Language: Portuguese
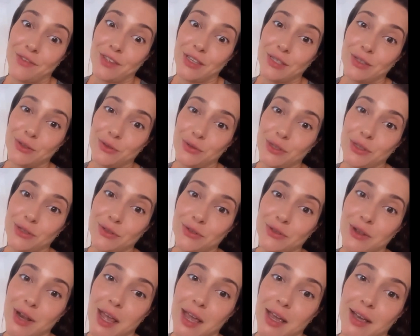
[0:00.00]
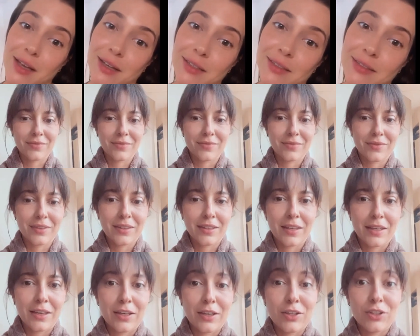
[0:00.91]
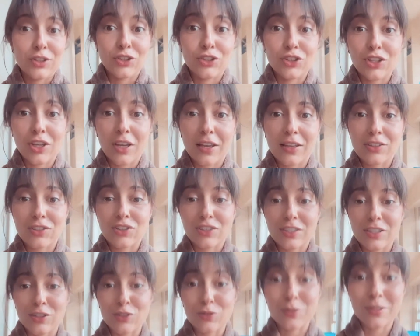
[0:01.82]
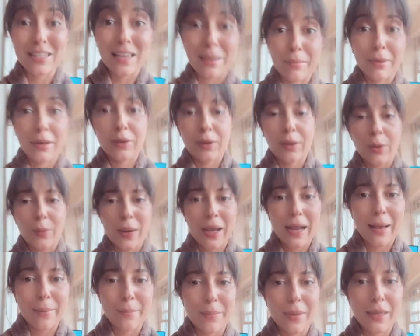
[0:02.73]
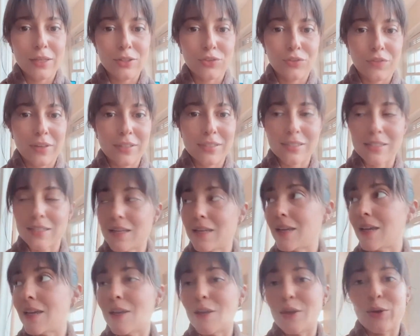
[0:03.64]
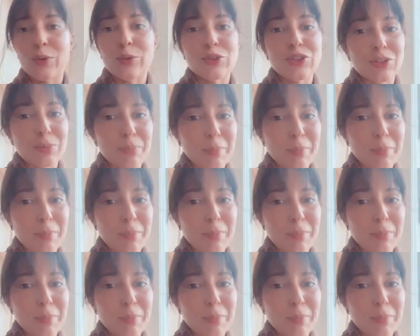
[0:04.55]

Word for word: Vício isso, né? Gente, vocês não sabem o que eu acabei de fazer. Eu